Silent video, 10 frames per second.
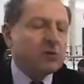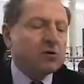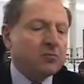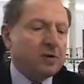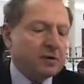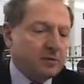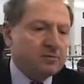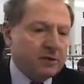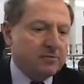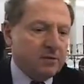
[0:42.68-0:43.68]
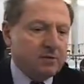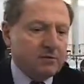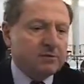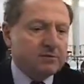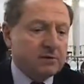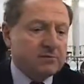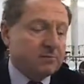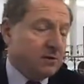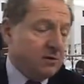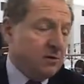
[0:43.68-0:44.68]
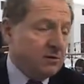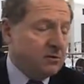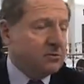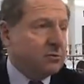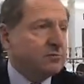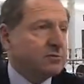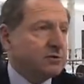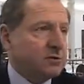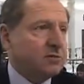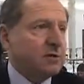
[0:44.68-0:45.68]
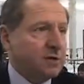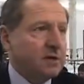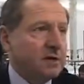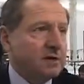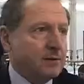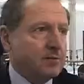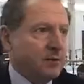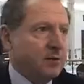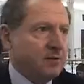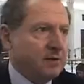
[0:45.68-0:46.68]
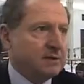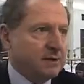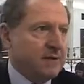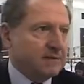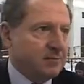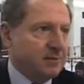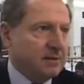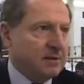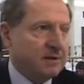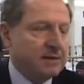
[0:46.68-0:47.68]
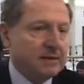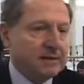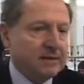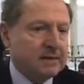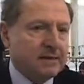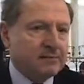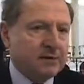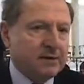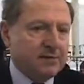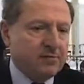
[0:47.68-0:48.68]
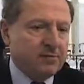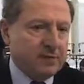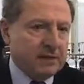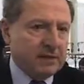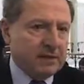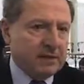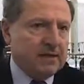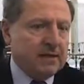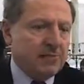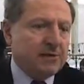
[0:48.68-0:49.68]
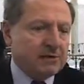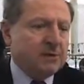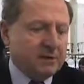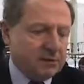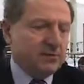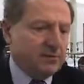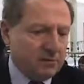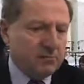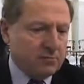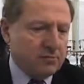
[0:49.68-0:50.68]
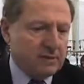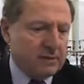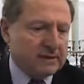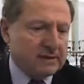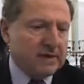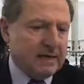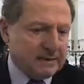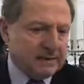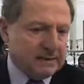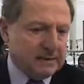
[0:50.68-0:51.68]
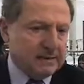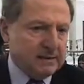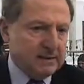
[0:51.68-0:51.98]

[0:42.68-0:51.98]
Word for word: No kobiety myślę mogą i wiem, że noszą przy sobie na przykład pojemniki z gazem na, na wszelki wypadek, ale ja bym raczej nie szedł w kierunku eskalacji.